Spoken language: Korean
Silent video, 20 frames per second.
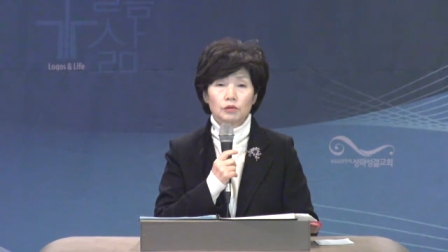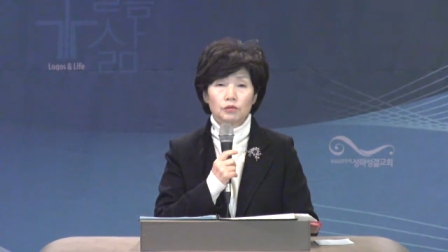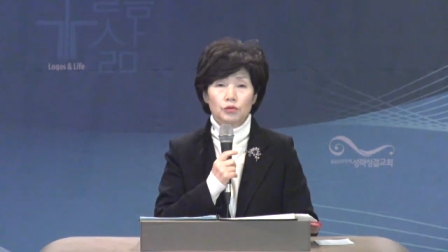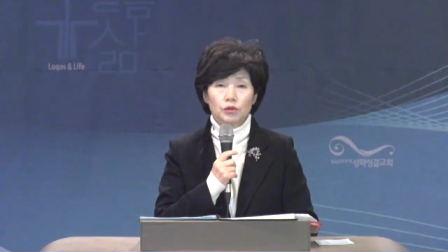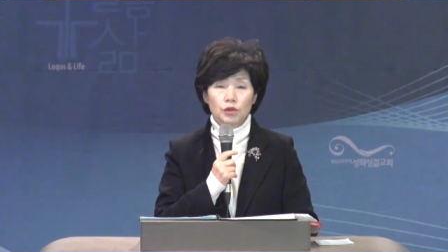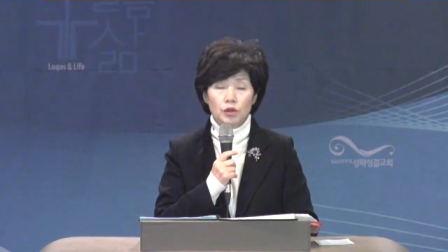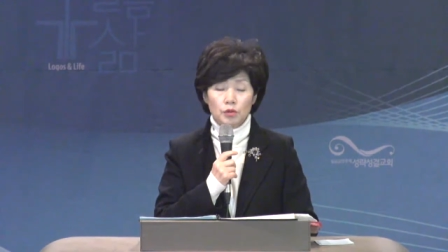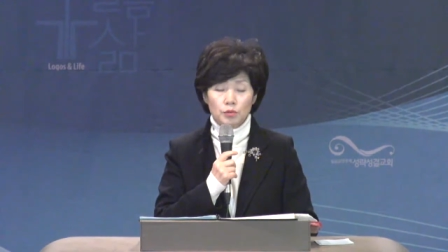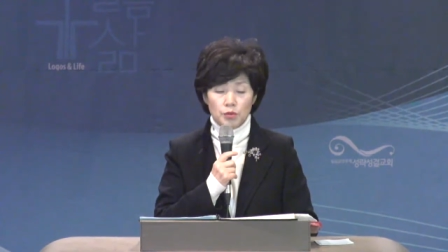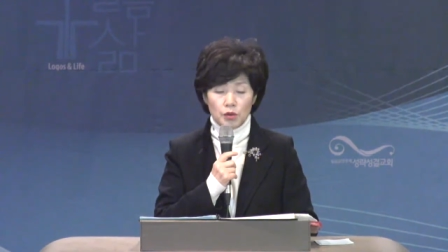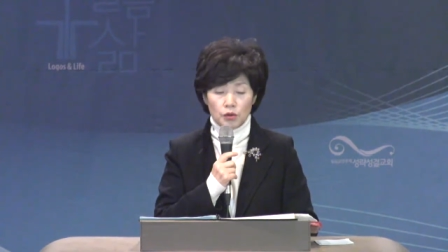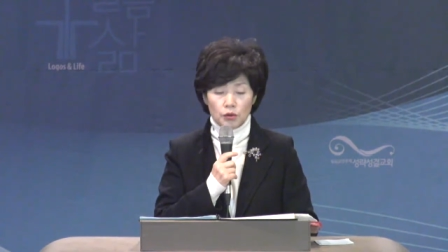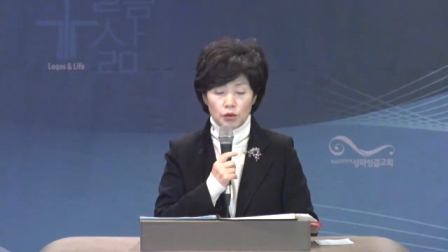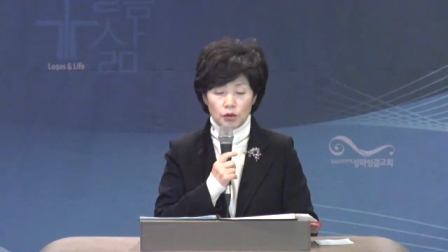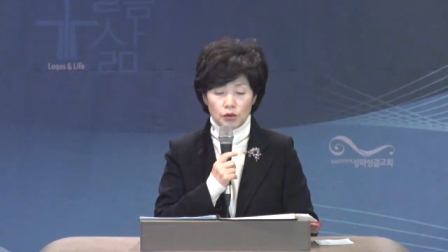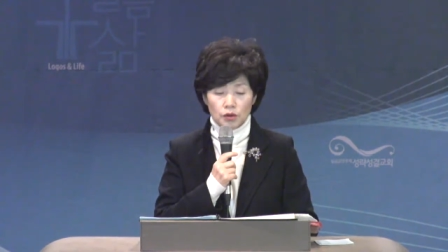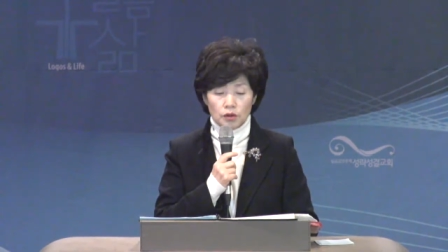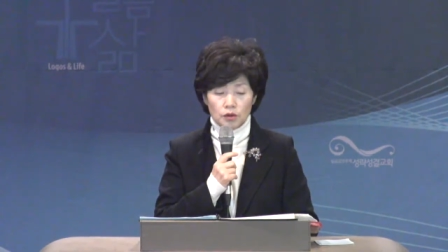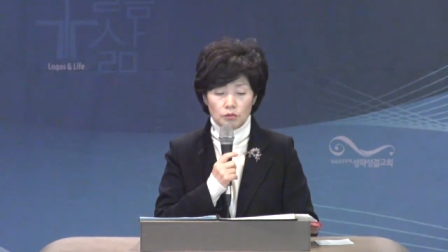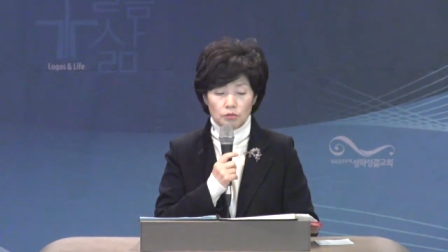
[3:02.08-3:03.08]
두려움이
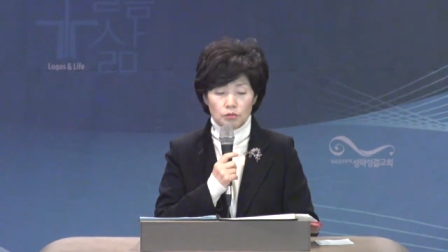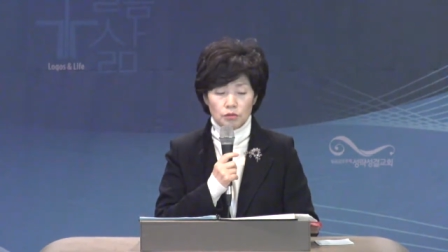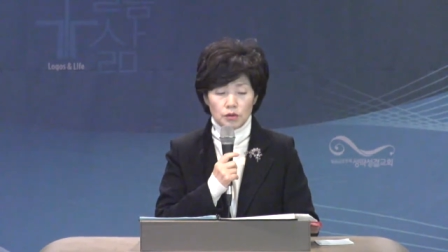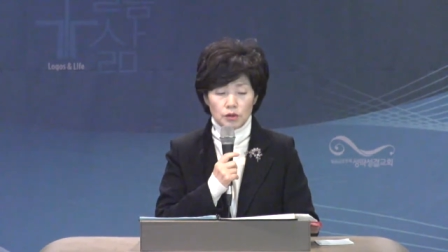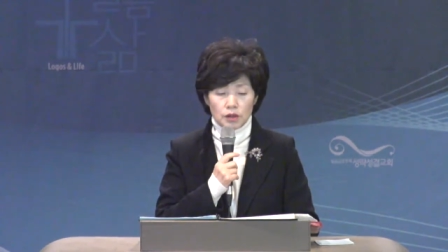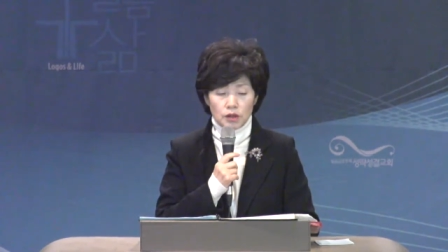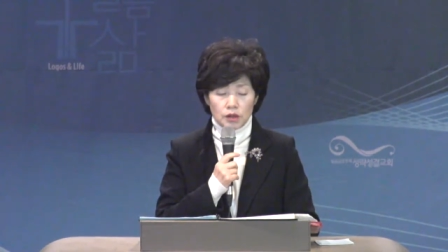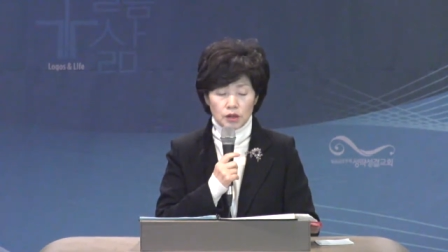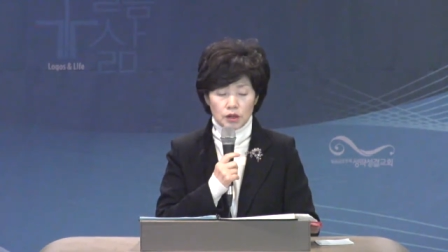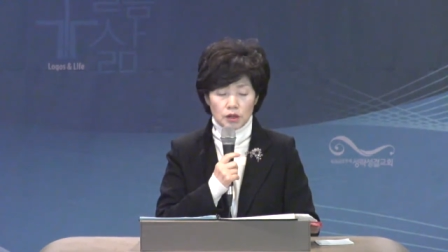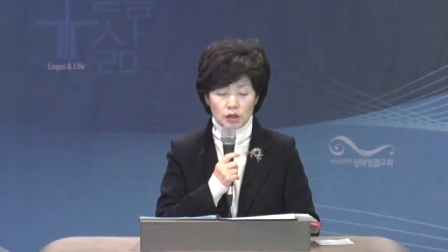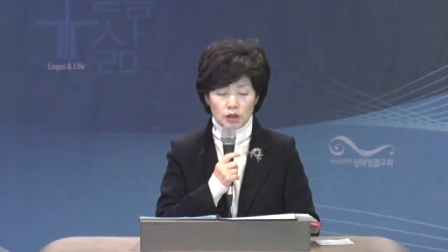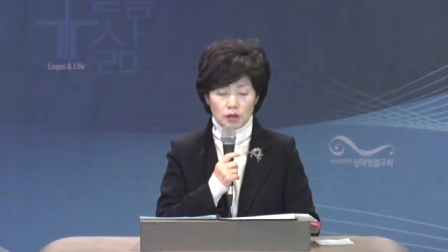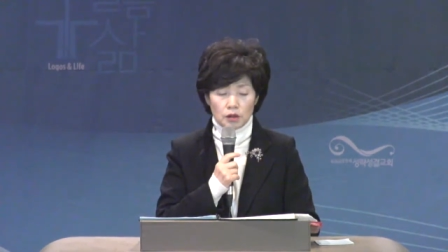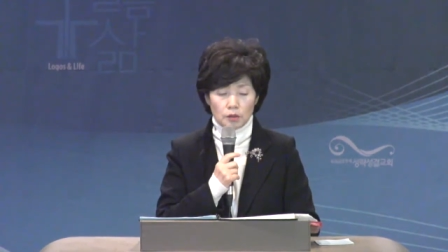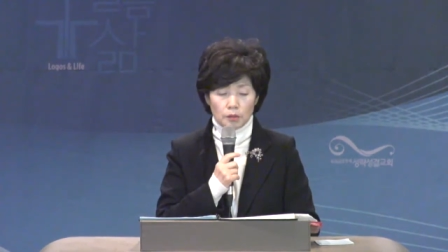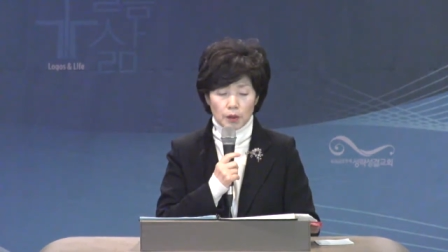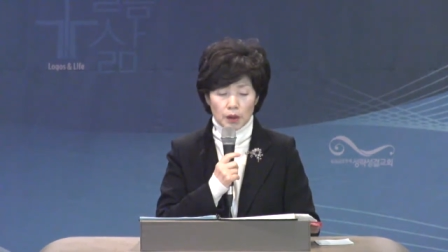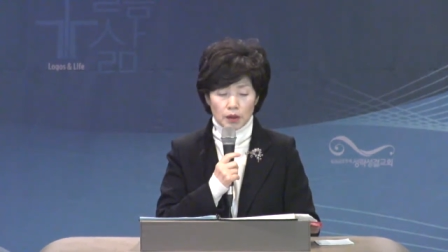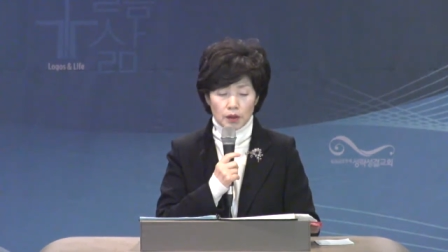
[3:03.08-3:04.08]
오거든
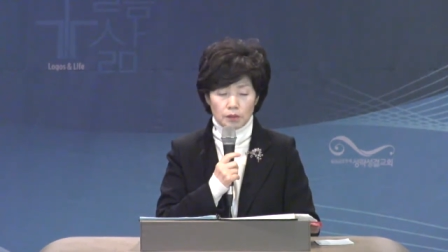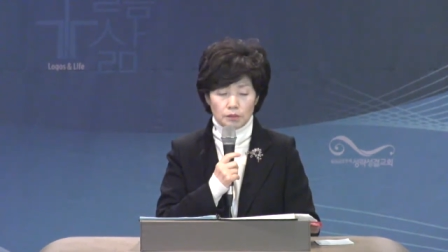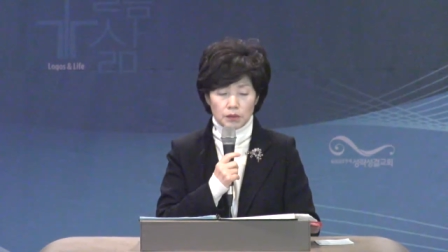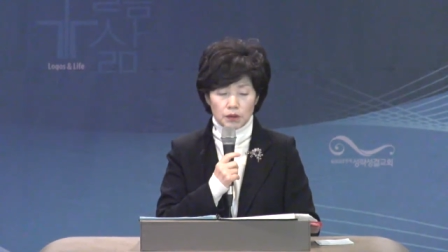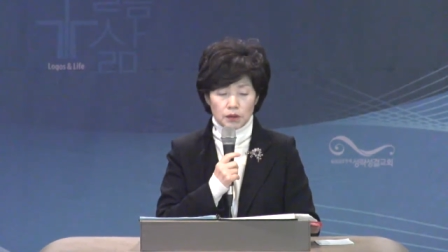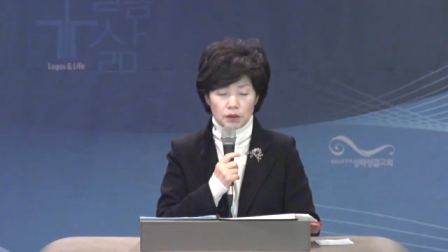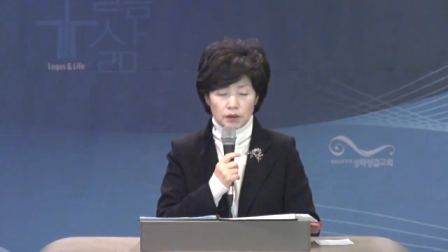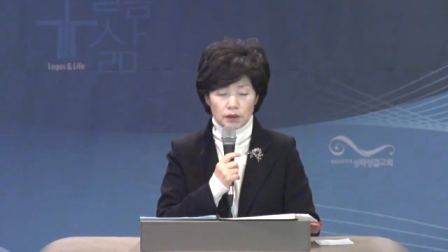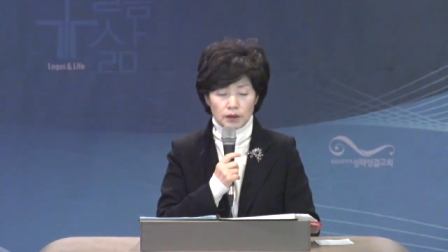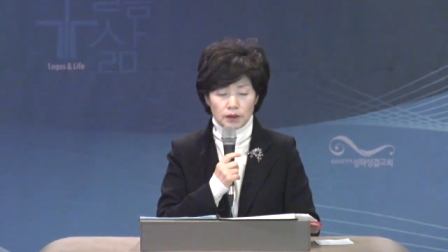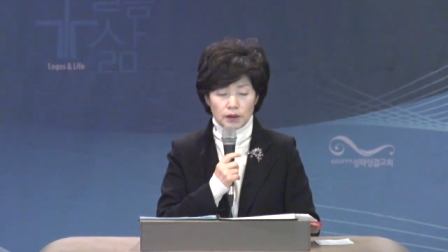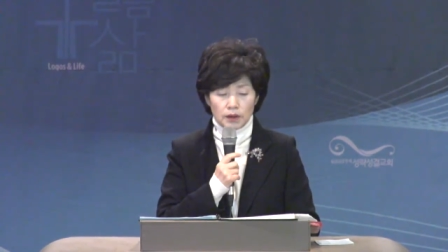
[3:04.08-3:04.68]
물리치시기를 바랍니다.